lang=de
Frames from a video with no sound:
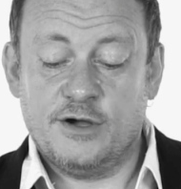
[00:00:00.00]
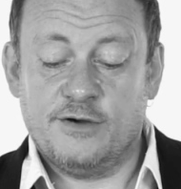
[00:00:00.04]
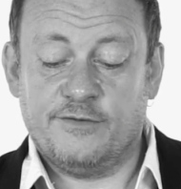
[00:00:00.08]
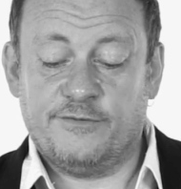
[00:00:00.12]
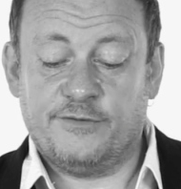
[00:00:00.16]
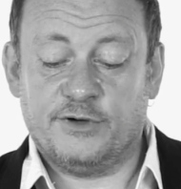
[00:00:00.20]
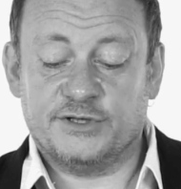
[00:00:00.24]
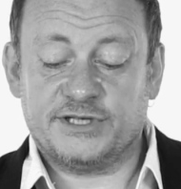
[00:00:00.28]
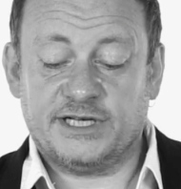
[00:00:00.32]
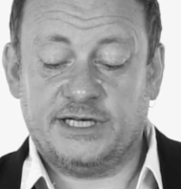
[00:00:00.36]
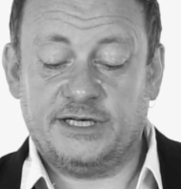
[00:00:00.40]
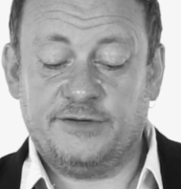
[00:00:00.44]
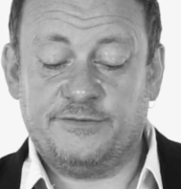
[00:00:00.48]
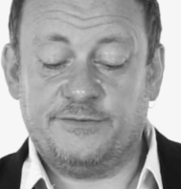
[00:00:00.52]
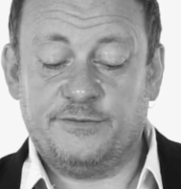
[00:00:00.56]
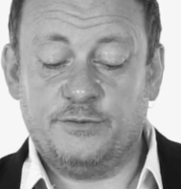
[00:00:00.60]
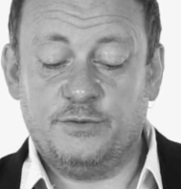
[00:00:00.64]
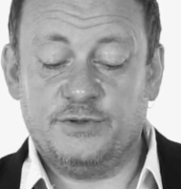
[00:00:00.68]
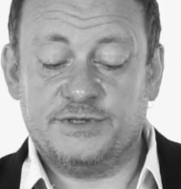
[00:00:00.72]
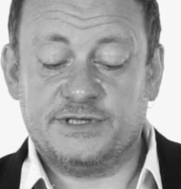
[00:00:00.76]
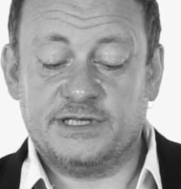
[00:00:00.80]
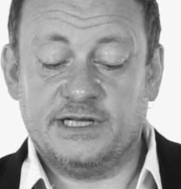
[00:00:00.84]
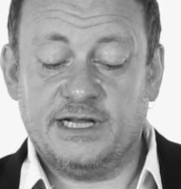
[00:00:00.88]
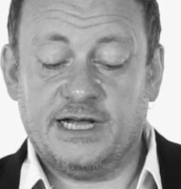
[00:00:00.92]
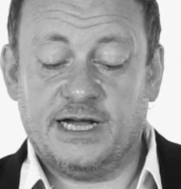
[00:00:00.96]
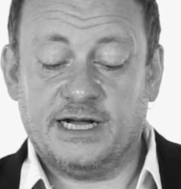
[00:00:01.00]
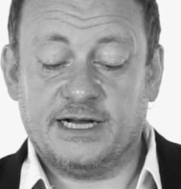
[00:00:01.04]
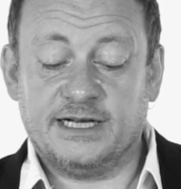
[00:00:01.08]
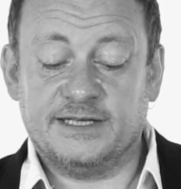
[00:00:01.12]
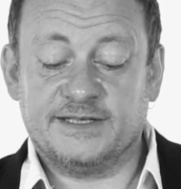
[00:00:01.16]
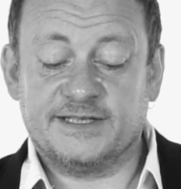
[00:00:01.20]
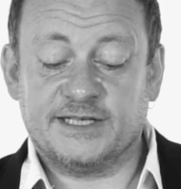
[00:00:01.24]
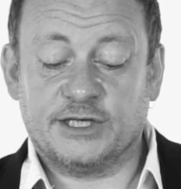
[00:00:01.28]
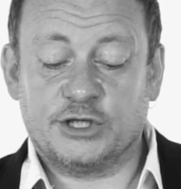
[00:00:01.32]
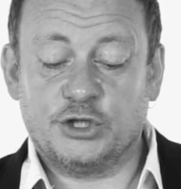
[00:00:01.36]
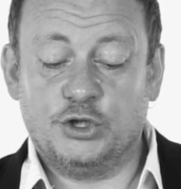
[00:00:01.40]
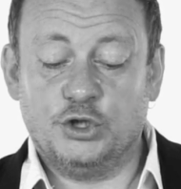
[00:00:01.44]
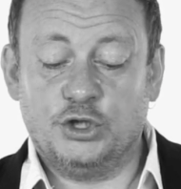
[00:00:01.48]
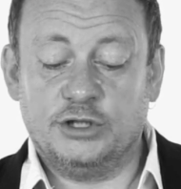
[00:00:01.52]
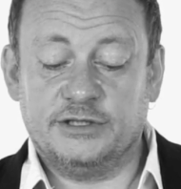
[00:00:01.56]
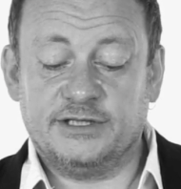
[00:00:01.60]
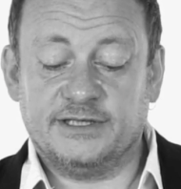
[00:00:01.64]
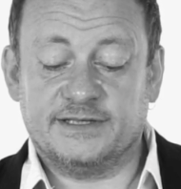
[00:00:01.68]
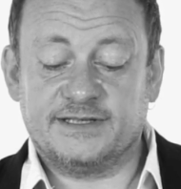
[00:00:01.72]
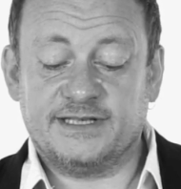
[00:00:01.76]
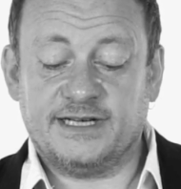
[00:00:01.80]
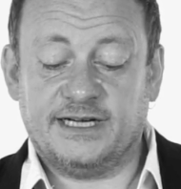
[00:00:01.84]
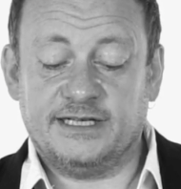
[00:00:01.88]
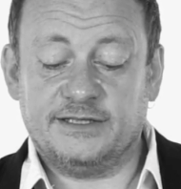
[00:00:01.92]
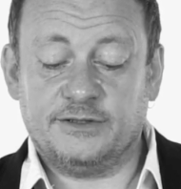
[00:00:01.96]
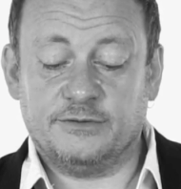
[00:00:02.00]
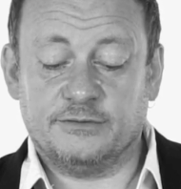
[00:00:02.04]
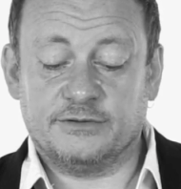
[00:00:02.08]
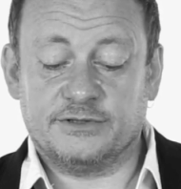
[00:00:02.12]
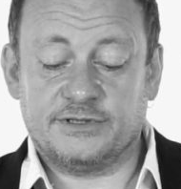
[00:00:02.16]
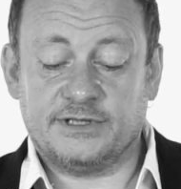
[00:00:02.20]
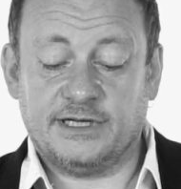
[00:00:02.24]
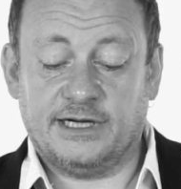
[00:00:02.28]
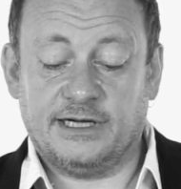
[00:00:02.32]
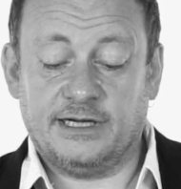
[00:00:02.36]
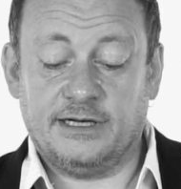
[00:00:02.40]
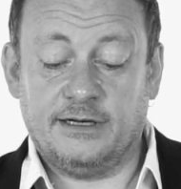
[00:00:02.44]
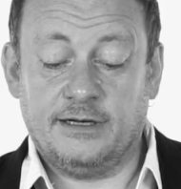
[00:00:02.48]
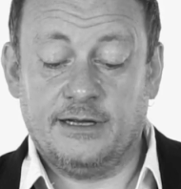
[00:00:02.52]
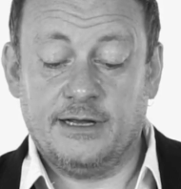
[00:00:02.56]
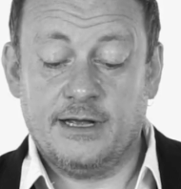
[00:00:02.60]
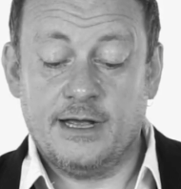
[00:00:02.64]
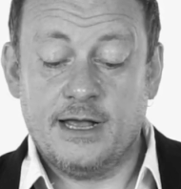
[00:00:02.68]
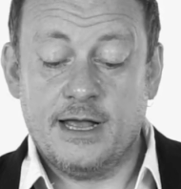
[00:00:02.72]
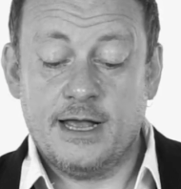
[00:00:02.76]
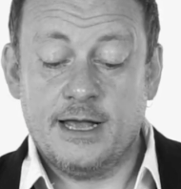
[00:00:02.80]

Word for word: Vor seinen Füßen lag ein zerknüllter Zeitungsteil.